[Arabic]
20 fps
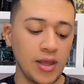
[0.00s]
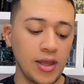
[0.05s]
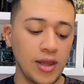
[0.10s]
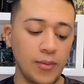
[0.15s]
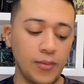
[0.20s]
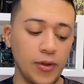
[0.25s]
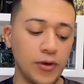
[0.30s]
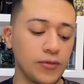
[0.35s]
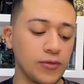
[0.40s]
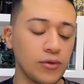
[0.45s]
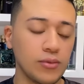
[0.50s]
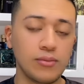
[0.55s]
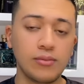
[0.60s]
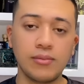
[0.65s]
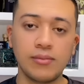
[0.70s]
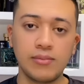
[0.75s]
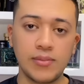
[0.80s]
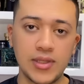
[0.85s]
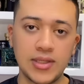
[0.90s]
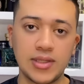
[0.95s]
البرفيوم
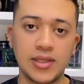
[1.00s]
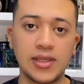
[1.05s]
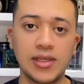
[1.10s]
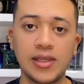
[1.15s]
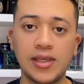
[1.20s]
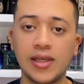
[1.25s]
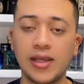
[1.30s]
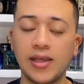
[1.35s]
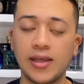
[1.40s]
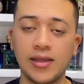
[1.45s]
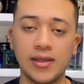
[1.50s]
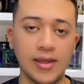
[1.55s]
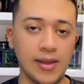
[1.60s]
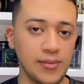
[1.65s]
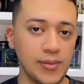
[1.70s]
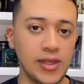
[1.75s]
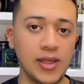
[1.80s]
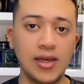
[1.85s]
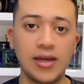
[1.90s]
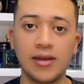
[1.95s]
مسكي
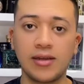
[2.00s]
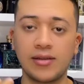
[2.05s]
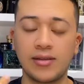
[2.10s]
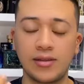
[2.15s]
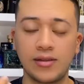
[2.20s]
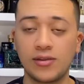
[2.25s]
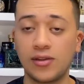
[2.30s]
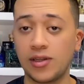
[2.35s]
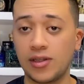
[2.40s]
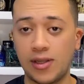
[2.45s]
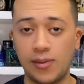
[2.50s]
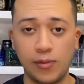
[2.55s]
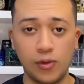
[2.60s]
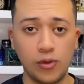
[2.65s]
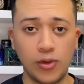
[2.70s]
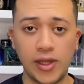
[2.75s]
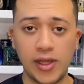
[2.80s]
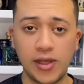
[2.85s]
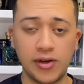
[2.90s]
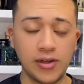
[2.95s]
جميل تقدري تعمليه
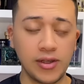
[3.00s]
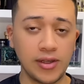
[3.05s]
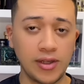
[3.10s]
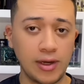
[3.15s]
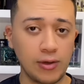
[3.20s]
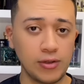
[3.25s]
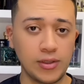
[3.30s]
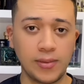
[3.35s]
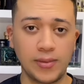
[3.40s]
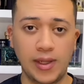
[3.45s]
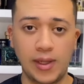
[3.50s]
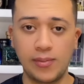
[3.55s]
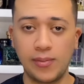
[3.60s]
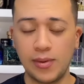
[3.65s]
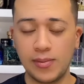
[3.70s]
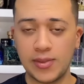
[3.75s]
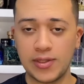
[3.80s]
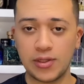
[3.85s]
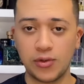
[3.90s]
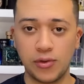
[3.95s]
لايرنج لو انت بتحبي
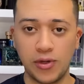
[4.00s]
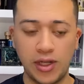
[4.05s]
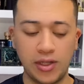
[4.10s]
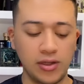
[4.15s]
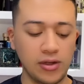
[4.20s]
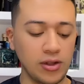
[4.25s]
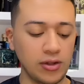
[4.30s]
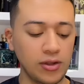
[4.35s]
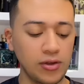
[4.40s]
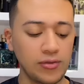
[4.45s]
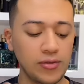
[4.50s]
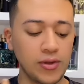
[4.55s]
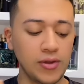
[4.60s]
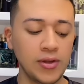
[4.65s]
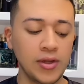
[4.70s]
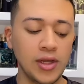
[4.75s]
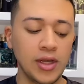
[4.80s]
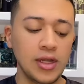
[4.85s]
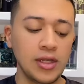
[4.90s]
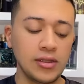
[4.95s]
المسك وريحه النظافه
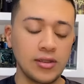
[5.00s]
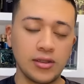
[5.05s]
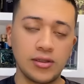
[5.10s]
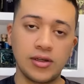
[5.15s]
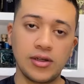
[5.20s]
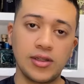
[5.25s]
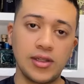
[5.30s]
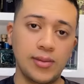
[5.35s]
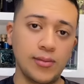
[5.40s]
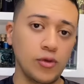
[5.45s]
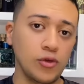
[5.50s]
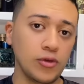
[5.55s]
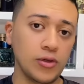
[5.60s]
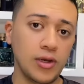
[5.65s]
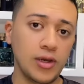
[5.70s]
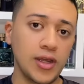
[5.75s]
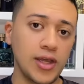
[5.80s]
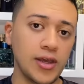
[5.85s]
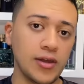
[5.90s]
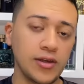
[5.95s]
تقدري تعمليه
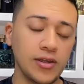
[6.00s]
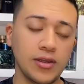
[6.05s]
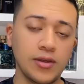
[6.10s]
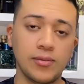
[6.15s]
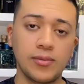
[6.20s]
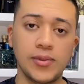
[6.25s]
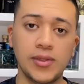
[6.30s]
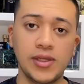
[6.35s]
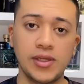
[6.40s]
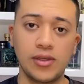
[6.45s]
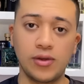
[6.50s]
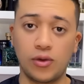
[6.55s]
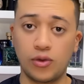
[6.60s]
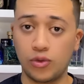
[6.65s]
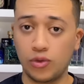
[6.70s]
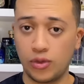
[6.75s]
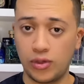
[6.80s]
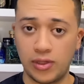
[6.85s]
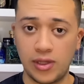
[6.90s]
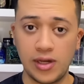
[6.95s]
لايرنج
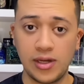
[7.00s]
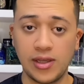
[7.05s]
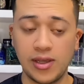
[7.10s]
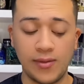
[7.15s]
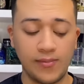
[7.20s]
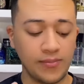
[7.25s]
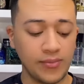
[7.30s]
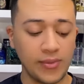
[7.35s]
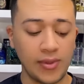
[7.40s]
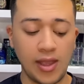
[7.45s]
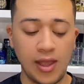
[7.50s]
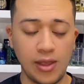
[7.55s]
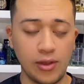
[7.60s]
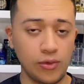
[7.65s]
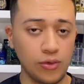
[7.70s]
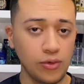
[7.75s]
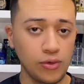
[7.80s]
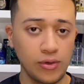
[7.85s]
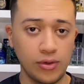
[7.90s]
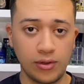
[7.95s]
بعطور تانية
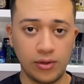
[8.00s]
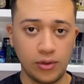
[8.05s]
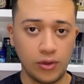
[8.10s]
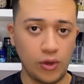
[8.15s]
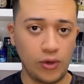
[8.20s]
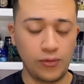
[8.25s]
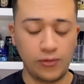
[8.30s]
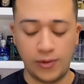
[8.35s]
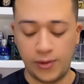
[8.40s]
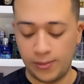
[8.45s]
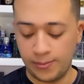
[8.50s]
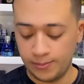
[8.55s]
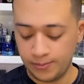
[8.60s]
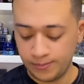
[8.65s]
هيكون تحفه